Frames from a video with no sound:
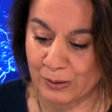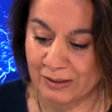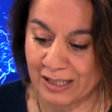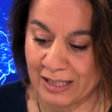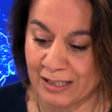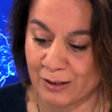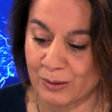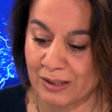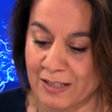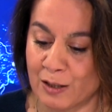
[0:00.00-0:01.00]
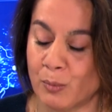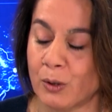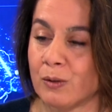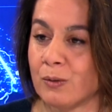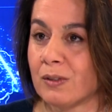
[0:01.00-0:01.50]
très, très
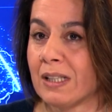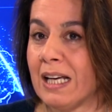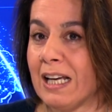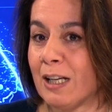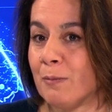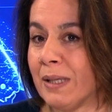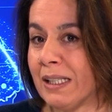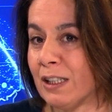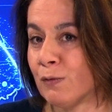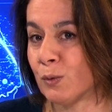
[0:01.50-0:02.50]
importante. Mais il faut